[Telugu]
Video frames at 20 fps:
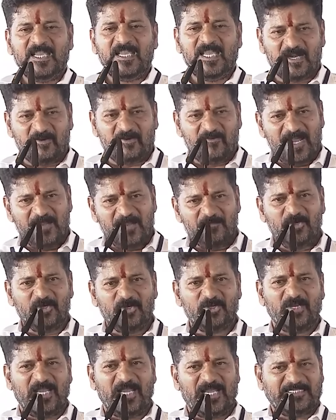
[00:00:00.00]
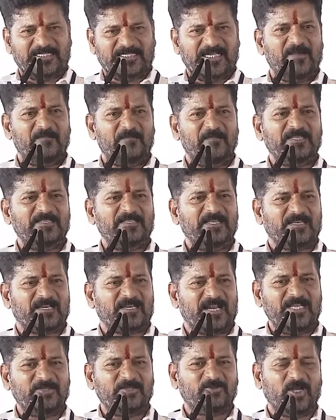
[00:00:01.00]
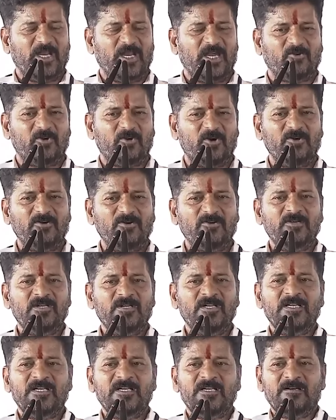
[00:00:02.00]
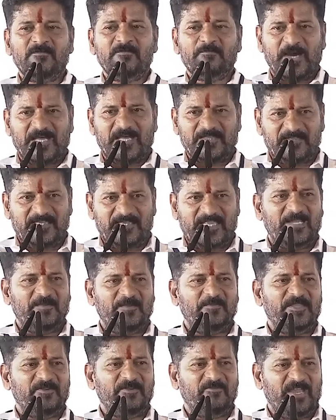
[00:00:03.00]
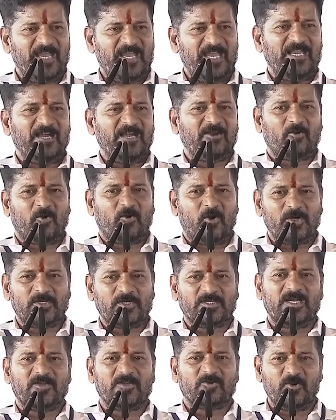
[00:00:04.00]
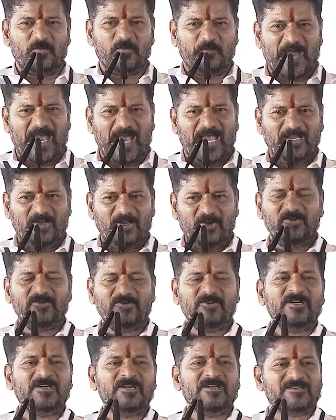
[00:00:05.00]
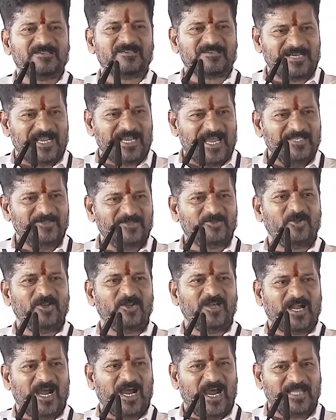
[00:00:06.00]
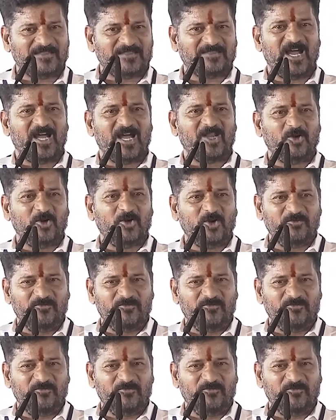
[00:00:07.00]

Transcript: ఇరవై మూడు లక్షల మంది రైతులకు పద్దెనిమిది వేల కోట్ల రూపాయలు రైతుల ఖాతాలో